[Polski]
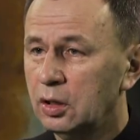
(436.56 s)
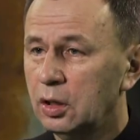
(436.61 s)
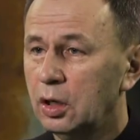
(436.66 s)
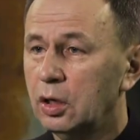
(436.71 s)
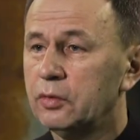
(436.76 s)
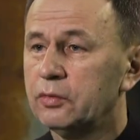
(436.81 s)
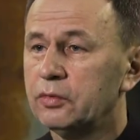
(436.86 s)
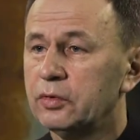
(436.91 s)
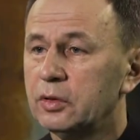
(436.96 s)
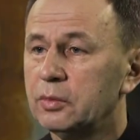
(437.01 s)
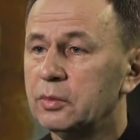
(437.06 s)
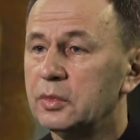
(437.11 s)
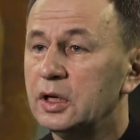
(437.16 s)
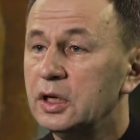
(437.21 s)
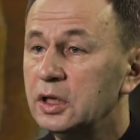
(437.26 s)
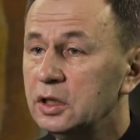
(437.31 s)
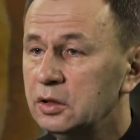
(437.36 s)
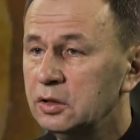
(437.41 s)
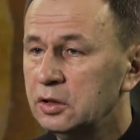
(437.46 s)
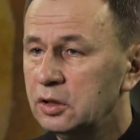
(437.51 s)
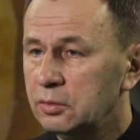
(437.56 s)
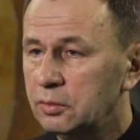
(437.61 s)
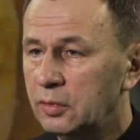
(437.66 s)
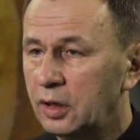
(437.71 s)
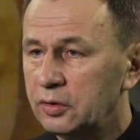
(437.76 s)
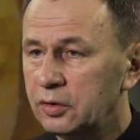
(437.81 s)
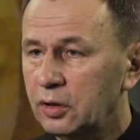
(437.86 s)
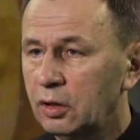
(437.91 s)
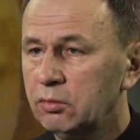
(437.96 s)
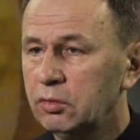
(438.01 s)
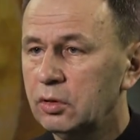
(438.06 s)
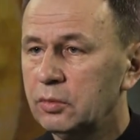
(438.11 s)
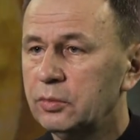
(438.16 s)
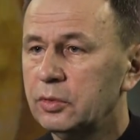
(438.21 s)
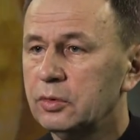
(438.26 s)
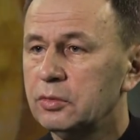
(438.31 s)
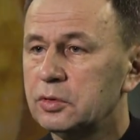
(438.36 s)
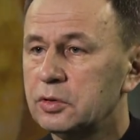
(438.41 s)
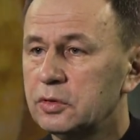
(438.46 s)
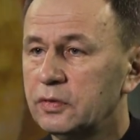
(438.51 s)
Owym innym aniołem
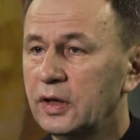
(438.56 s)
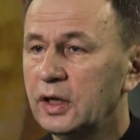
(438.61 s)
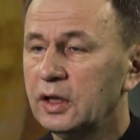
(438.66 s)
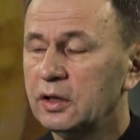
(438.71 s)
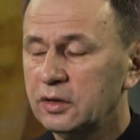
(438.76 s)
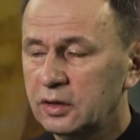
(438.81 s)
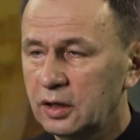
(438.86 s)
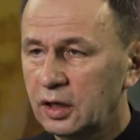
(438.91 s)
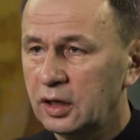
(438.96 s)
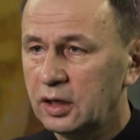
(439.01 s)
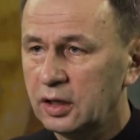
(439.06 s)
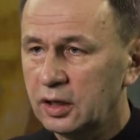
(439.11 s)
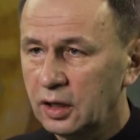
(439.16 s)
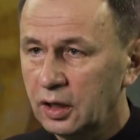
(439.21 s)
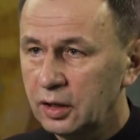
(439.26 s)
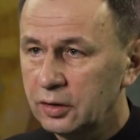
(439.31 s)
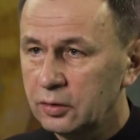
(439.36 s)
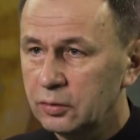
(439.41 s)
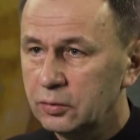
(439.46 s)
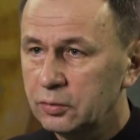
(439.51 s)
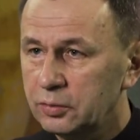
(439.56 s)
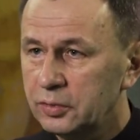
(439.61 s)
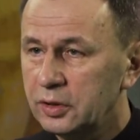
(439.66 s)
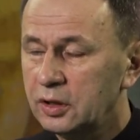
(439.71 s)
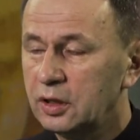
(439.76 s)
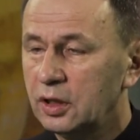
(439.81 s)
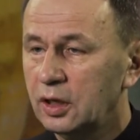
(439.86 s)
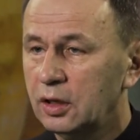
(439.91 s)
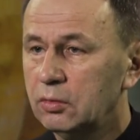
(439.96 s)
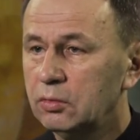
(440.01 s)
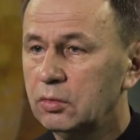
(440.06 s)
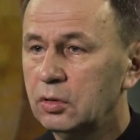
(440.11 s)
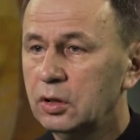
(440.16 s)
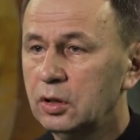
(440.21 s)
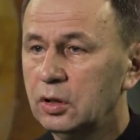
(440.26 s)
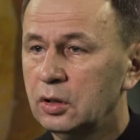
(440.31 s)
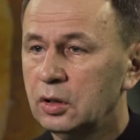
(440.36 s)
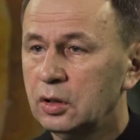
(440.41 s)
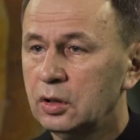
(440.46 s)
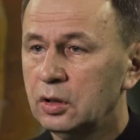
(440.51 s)
był święty Archanioł Michał.
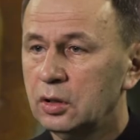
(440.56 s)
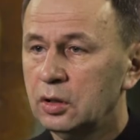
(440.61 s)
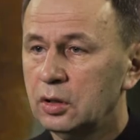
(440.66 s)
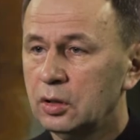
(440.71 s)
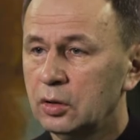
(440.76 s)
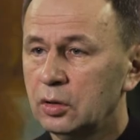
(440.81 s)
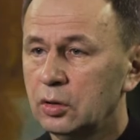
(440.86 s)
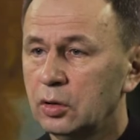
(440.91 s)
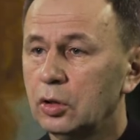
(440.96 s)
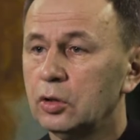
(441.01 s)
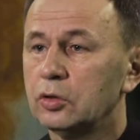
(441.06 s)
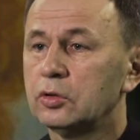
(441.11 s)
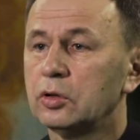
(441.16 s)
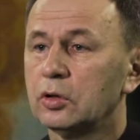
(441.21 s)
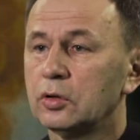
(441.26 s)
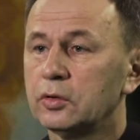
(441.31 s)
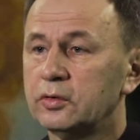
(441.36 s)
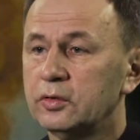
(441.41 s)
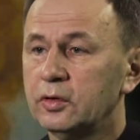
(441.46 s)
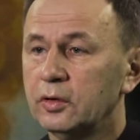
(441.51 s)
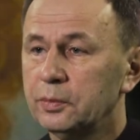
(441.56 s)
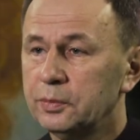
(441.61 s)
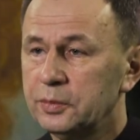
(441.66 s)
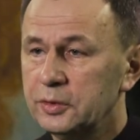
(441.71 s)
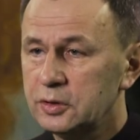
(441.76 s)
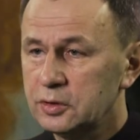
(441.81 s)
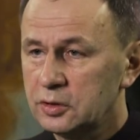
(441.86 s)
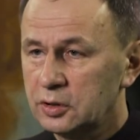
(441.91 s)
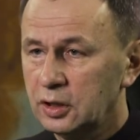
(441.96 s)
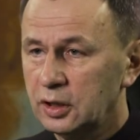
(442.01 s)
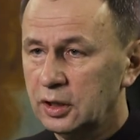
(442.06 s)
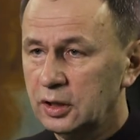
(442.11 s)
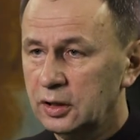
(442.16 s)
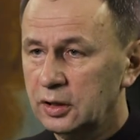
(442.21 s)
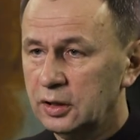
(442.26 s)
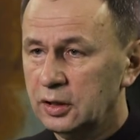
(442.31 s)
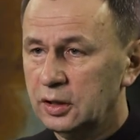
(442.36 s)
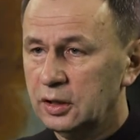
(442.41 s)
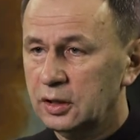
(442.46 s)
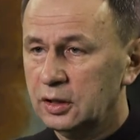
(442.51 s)
Oto co pisze
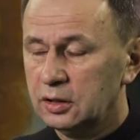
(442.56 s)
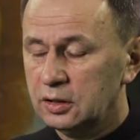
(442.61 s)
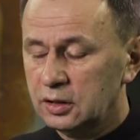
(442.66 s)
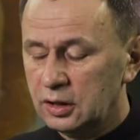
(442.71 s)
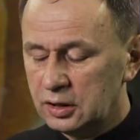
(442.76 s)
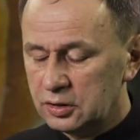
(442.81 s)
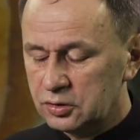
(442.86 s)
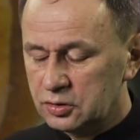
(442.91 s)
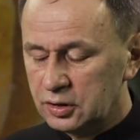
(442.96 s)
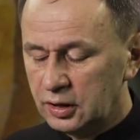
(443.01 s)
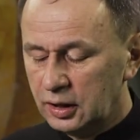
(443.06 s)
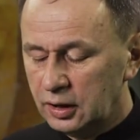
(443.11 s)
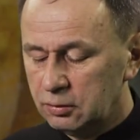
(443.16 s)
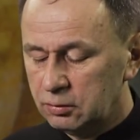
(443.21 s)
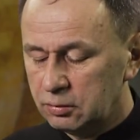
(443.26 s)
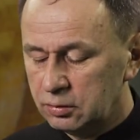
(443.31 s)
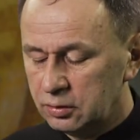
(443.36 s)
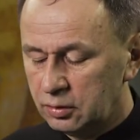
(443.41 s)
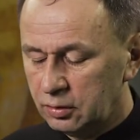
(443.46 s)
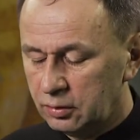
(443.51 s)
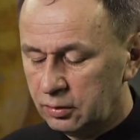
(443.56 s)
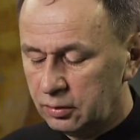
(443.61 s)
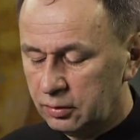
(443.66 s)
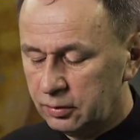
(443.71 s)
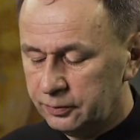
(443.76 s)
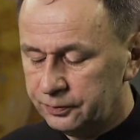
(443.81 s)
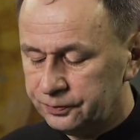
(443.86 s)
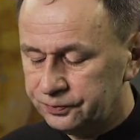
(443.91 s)
nasz autor.